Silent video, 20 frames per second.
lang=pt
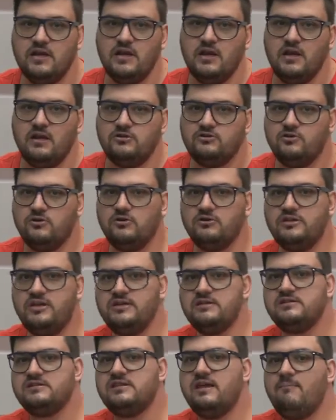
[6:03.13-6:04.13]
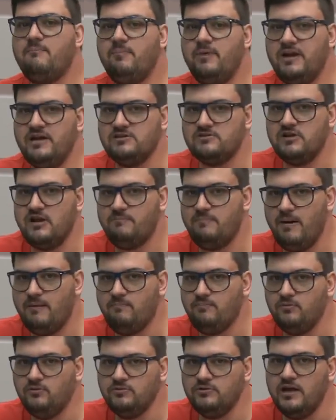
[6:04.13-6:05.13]
Rodrigues. João Rodrigues que está preso na
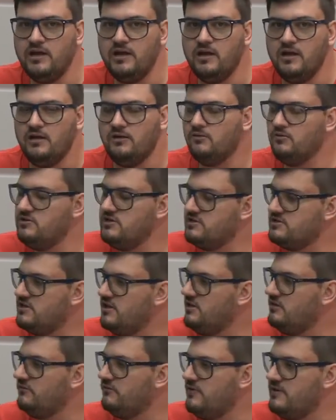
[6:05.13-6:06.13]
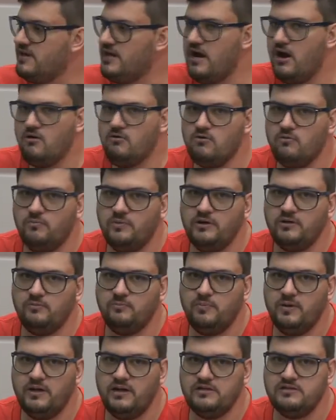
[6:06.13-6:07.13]
Papuda, no Distrito Federal, cumprindo
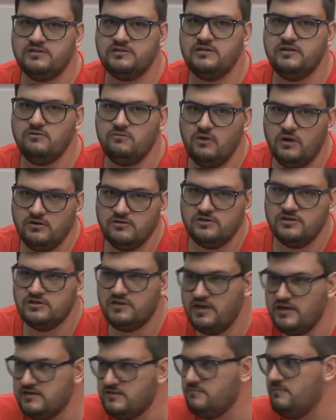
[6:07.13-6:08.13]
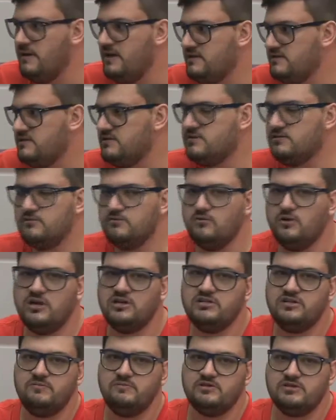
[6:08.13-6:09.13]
pena de cinco anos e três meses no
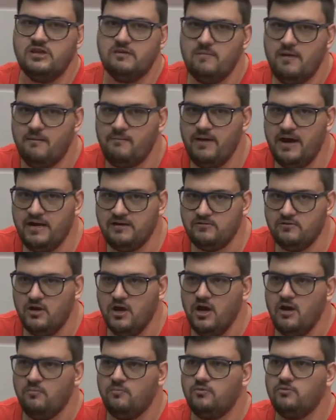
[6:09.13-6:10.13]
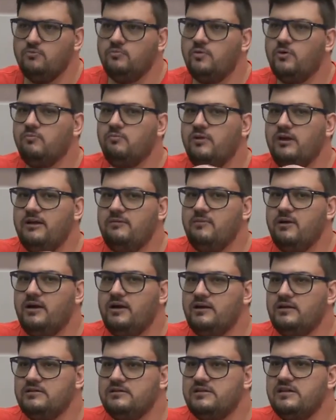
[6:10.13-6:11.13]
regime semiaberto por um
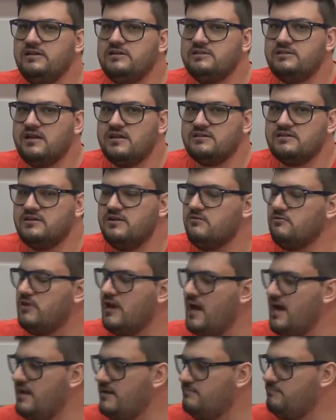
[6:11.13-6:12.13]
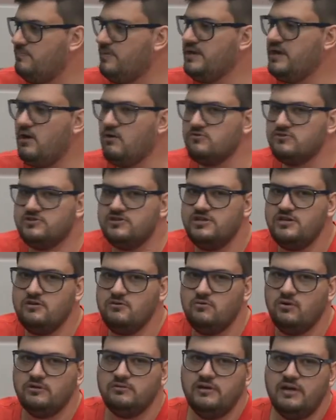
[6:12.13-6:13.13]
problema de licitação lá em
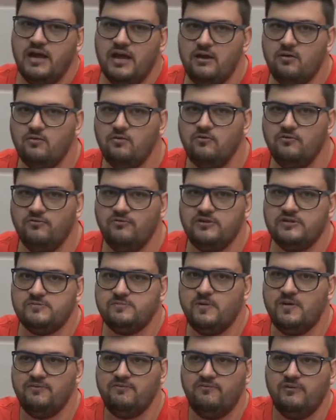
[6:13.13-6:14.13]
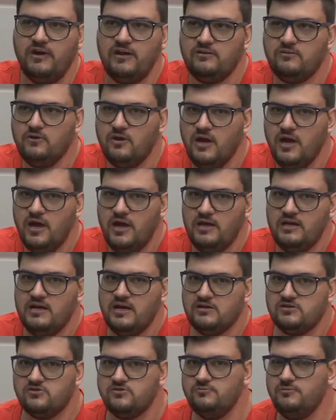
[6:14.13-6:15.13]
Pinhalzinho, quando ele era o vice-prefeito
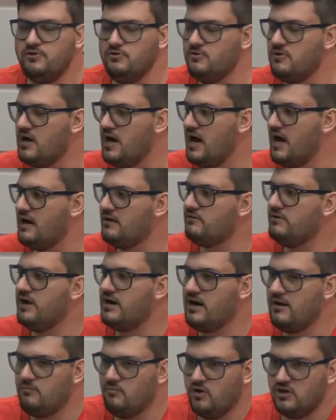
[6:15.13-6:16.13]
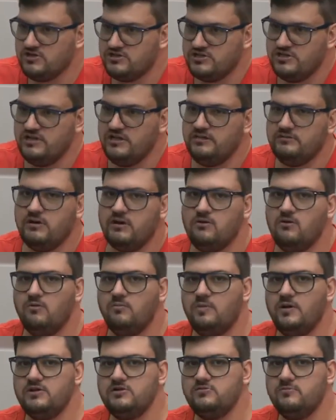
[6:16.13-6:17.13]
e assumiu o cargo e uhum. acabou assinando a
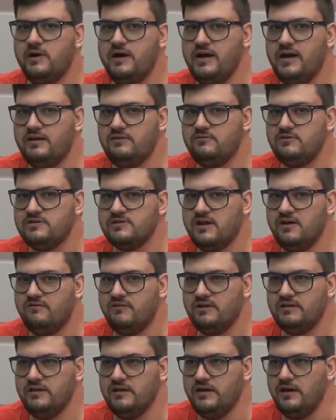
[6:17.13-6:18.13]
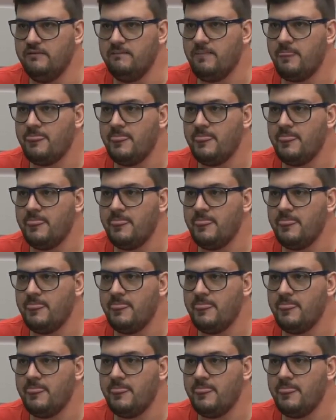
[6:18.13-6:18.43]
compra de uma retroescavadeira.